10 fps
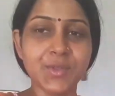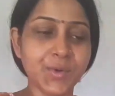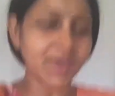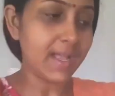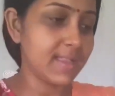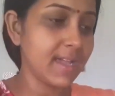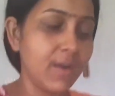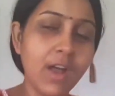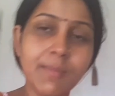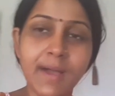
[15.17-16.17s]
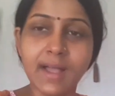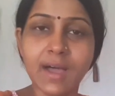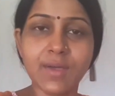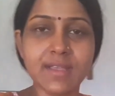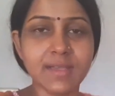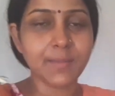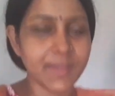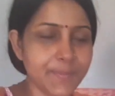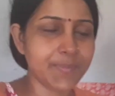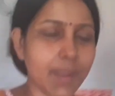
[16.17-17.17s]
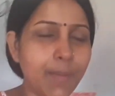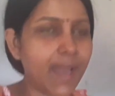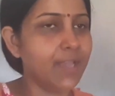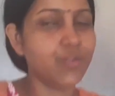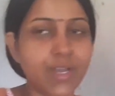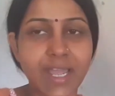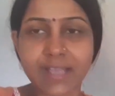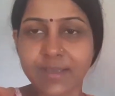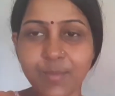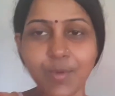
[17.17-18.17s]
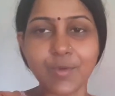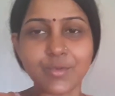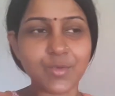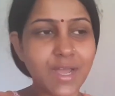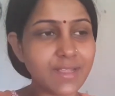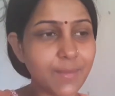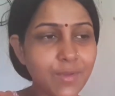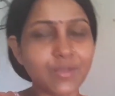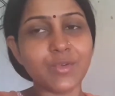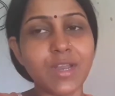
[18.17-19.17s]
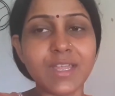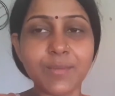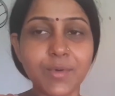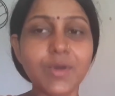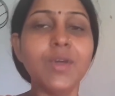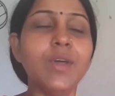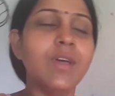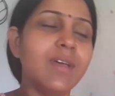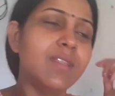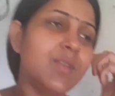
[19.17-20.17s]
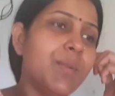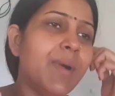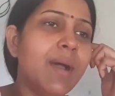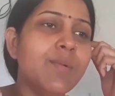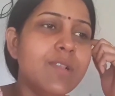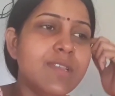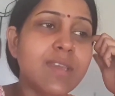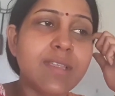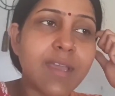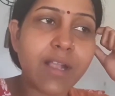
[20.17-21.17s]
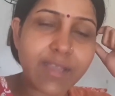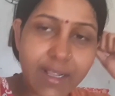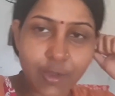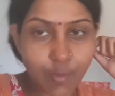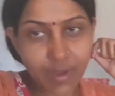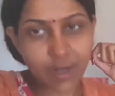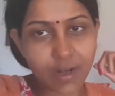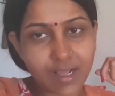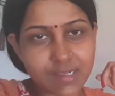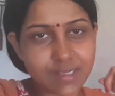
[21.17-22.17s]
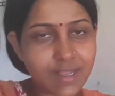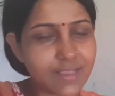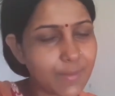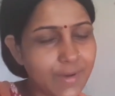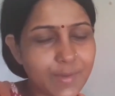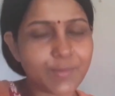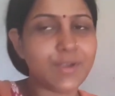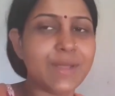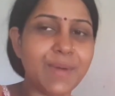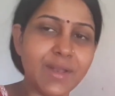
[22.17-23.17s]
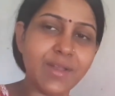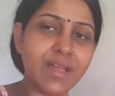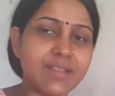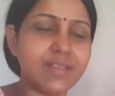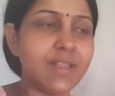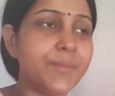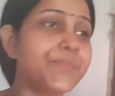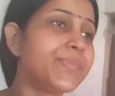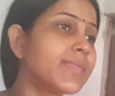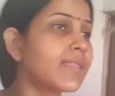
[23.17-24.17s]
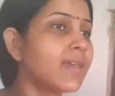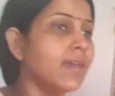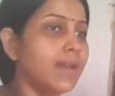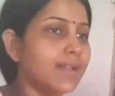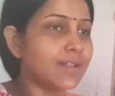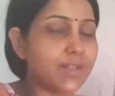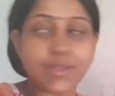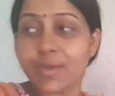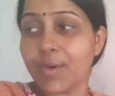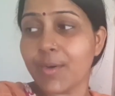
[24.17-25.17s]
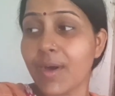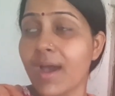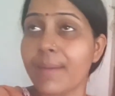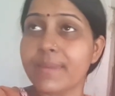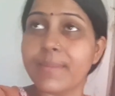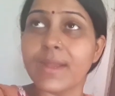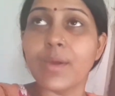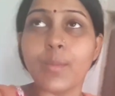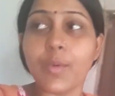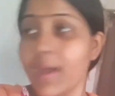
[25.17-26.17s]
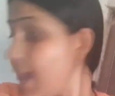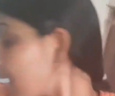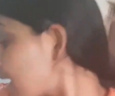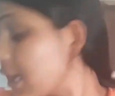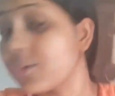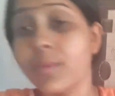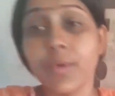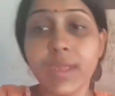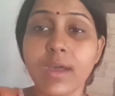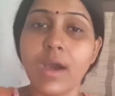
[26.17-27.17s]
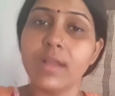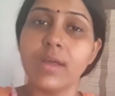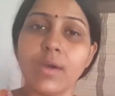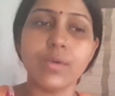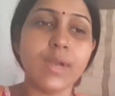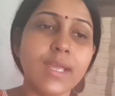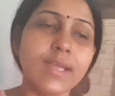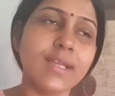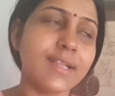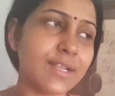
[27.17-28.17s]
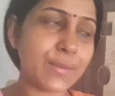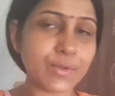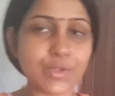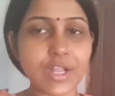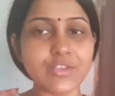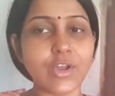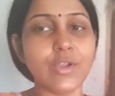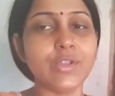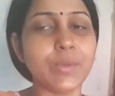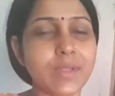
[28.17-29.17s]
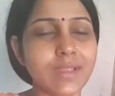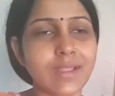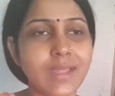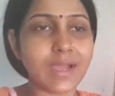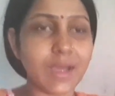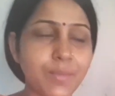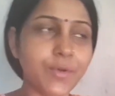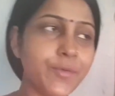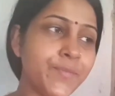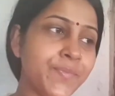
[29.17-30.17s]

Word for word: তো আজকে ঘর ফাঁকা হয়ে যাবে ভাই চলে গেছে পরশু আজ আমিও চলে যাব তো মা বলছে যে আজ একদম ভালো লাগছে না আজ আমারও মনটা ভালো লাগছে না তো আমি বেরোবো একটা সময় খাওয়া দাওয়া করে তো বন্ধুরা চলো তোমাদেরকে দেখাবো